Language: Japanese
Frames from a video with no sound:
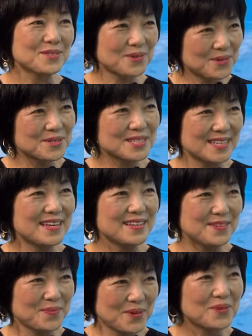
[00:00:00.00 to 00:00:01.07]
と構成
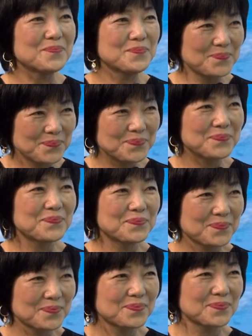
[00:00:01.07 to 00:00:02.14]
にそうですね、は
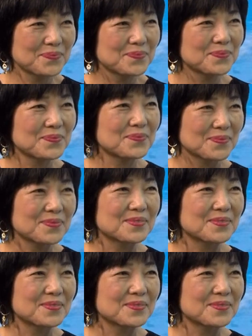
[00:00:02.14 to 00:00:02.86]
いでほしいなっ